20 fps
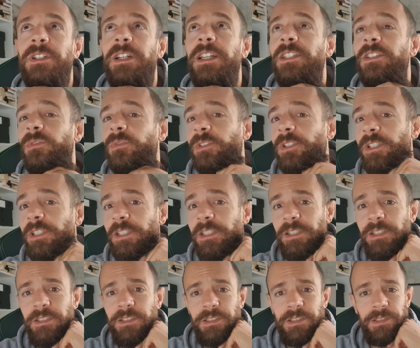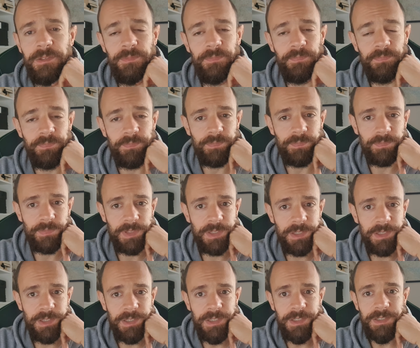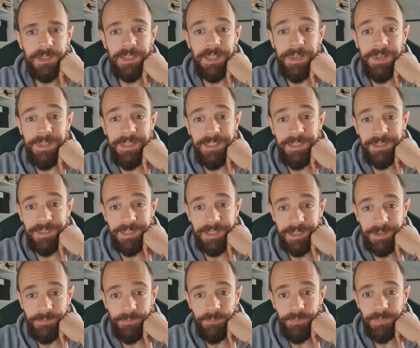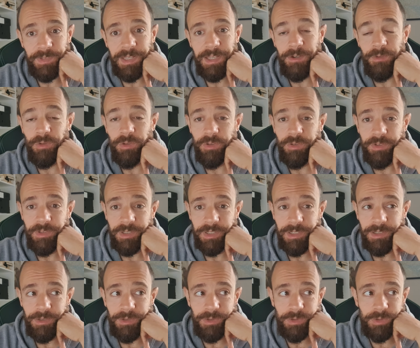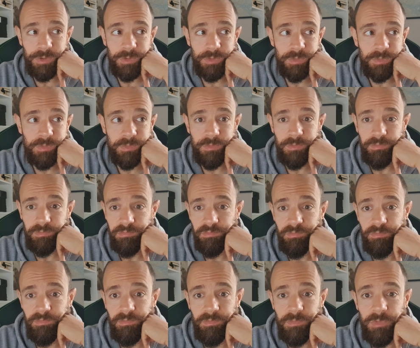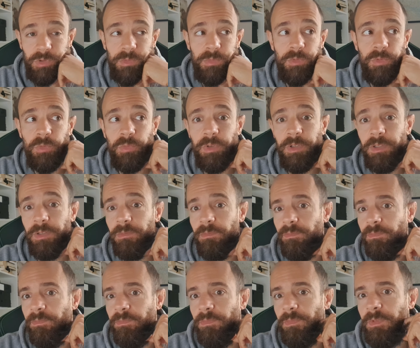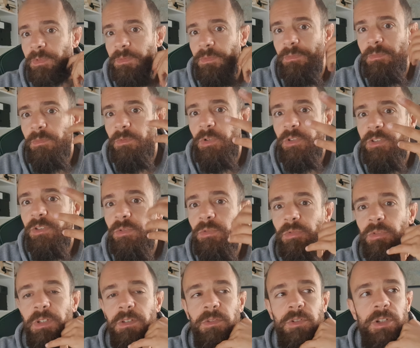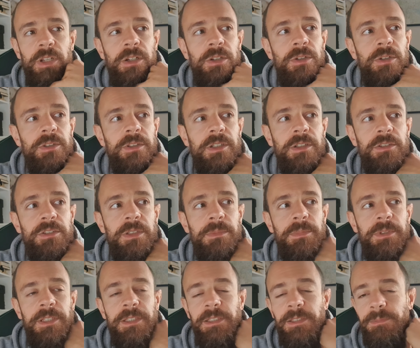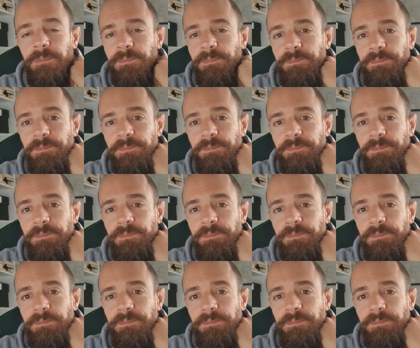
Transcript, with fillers: trasferirsi dall'India a Londra o comunque quasi tutto il lavoro a Londra, lo sapete.